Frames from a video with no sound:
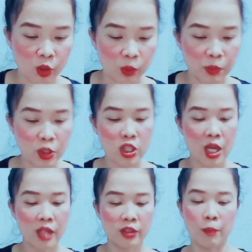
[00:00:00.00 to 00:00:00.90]

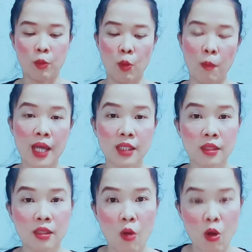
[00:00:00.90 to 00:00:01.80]
official, diplomat,
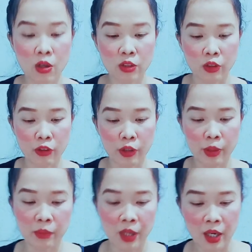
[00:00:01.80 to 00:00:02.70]

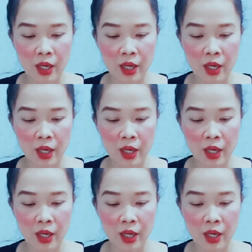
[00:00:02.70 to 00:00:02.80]
long-term,